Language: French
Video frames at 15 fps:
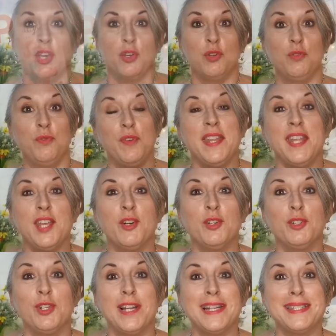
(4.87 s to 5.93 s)
une
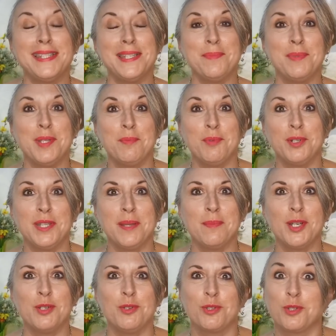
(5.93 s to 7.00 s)
vidéo de la team des beautés
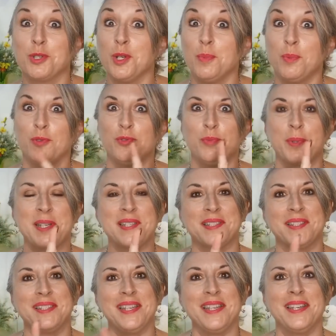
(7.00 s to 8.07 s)
majuscules pour vous
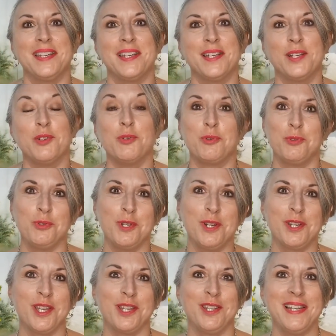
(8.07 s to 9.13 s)
présenter le coup de
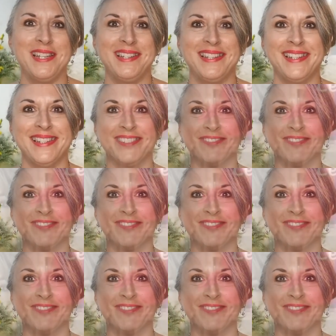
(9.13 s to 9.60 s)
cœur de l'été.